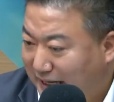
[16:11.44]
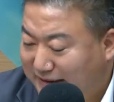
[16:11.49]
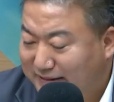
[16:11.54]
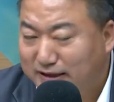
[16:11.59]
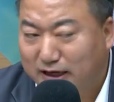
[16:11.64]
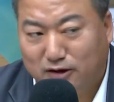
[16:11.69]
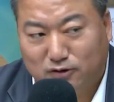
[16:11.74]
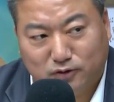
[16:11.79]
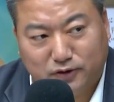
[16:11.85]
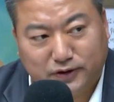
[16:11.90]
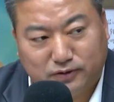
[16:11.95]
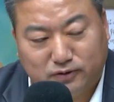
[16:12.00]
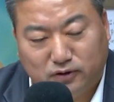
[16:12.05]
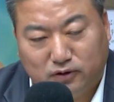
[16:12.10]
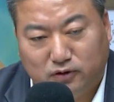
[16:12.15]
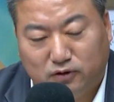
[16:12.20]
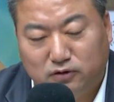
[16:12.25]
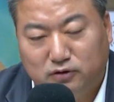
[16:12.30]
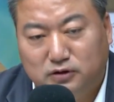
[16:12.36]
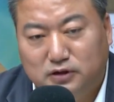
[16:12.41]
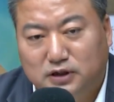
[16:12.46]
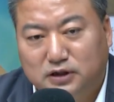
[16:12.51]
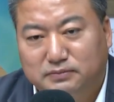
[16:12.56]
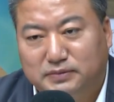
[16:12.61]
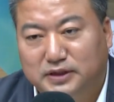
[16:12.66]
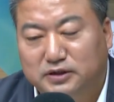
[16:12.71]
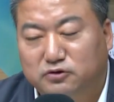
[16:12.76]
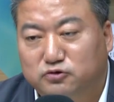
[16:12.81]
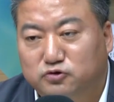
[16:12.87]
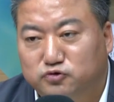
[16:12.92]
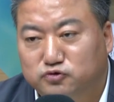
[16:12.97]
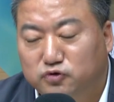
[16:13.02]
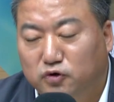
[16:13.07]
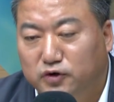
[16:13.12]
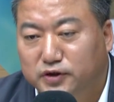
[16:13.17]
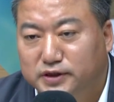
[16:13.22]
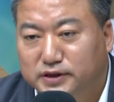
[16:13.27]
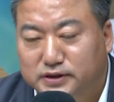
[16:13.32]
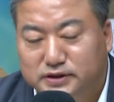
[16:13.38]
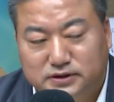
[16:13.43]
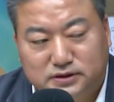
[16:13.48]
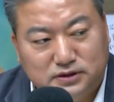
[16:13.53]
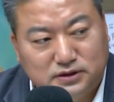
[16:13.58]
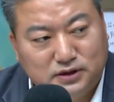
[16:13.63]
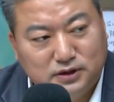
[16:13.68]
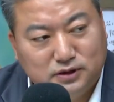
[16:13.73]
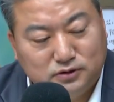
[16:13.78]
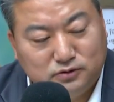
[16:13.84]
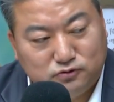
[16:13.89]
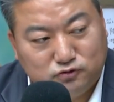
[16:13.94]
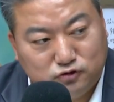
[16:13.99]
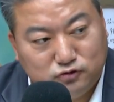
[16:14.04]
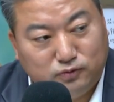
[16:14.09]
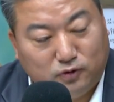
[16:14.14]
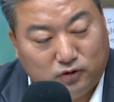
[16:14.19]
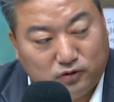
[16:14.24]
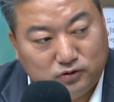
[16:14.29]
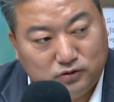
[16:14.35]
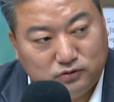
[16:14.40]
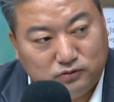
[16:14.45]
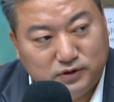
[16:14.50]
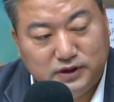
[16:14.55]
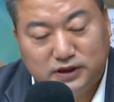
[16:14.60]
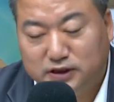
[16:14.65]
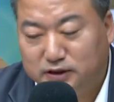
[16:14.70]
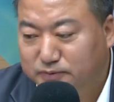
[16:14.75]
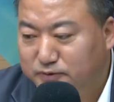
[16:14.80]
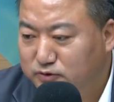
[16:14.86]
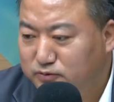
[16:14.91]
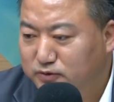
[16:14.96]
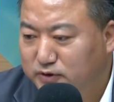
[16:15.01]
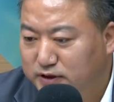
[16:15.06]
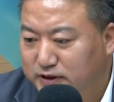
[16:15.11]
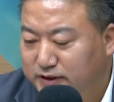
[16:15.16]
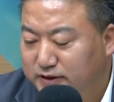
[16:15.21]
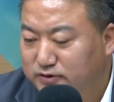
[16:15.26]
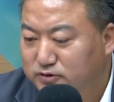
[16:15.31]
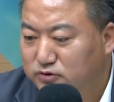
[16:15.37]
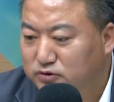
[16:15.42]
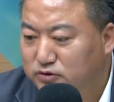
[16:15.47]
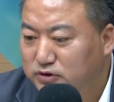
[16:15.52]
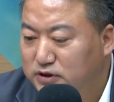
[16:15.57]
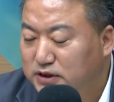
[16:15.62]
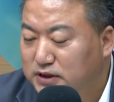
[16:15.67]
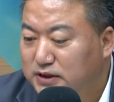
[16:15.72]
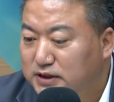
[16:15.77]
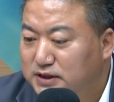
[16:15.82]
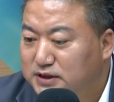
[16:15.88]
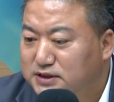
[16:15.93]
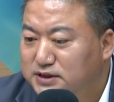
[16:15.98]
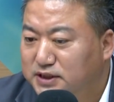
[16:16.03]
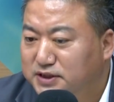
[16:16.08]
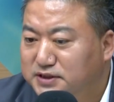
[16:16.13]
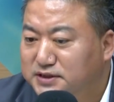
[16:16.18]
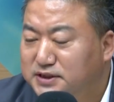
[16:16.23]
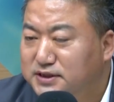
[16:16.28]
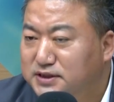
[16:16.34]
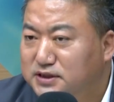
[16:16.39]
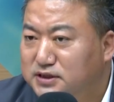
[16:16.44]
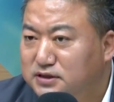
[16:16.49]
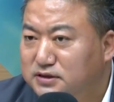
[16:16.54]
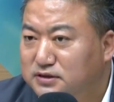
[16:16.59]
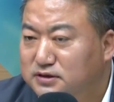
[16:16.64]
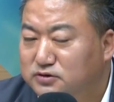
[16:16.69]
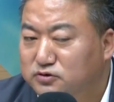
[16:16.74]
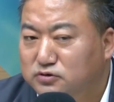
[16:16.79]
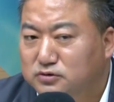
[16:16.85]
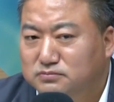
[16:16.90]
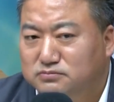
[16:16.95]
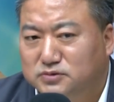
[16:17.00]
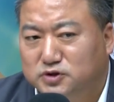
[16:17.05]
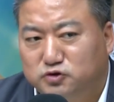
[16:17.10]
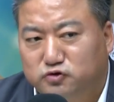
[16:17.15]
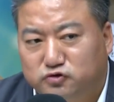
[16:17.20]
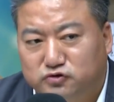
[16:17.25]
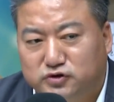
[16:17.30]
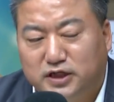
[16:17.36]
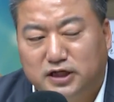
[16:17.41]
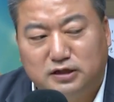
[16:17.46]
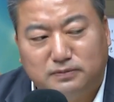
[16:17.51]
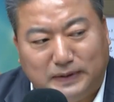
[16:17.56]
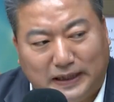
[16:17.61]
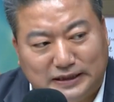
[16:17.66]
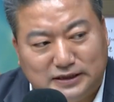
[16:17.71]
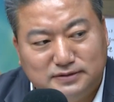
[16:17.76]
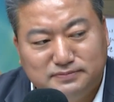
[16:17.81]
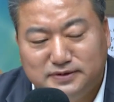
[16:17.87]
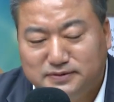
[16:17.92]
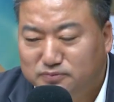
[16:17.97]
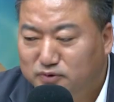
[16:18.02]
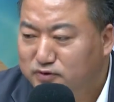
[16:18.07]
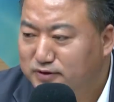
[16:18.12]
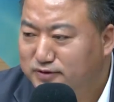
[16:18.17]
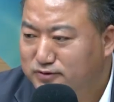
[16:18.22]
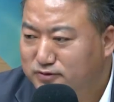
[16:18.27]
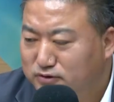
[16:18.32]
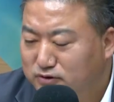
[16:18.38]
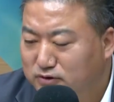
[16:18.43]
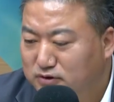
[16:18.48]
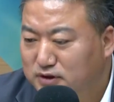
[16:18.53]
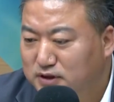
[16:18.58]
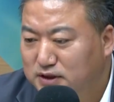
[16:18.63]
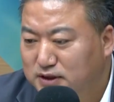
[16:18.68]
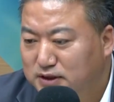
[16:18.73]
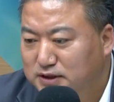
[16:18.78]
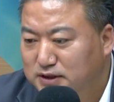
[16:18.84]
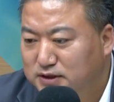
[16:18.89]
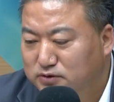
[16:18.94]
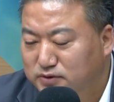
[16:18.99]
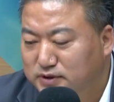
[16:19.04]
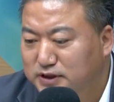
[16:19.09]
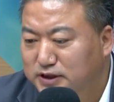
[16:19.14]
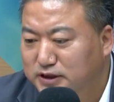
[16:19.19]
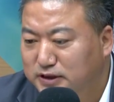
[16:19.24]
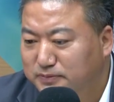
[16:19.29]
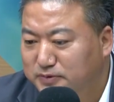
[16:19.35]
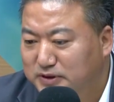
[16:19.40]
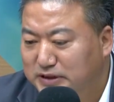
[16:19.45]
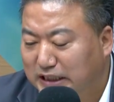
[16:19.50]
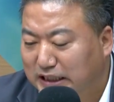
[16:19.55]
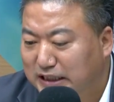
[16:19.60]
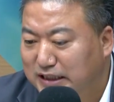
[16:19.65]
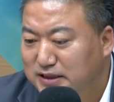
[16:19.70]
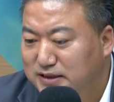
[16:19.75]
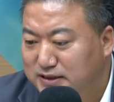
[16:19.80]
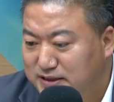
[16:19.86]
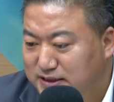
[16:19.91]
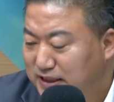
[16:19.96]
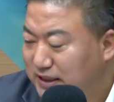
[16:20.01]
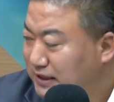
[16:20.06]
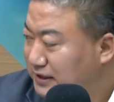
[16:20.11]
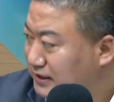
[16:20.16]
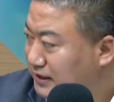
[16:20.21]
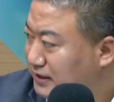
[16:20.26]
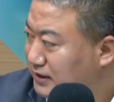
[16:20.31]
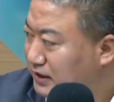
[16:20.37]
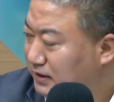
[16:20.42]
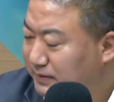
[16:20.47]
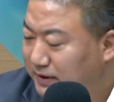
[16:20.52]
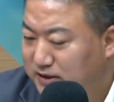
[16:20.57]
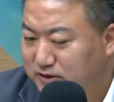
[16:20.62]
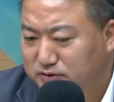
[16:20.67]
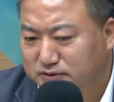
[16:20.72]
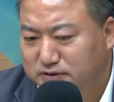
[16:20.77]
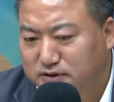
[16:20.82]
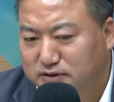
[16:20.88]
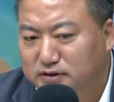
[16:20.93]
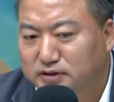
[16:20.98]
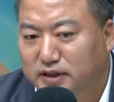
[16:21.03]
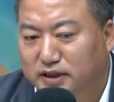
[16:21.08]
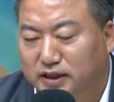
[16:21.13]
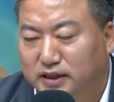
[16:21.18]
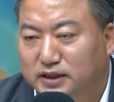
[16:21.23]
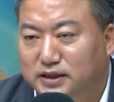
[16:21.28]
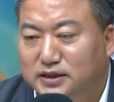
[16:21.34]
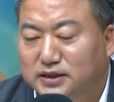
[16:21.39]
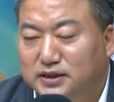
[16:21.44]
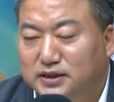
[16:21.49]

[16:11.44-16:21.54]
반대하고 반대. 있고 네. 반대로 주호영 후보 원내대표 후보가 되겠죠. 또 정진석 뭐 추대를 받으면 본인도 원내대표에 나갈 의사가 있다 이렇게 밝히고 있는데,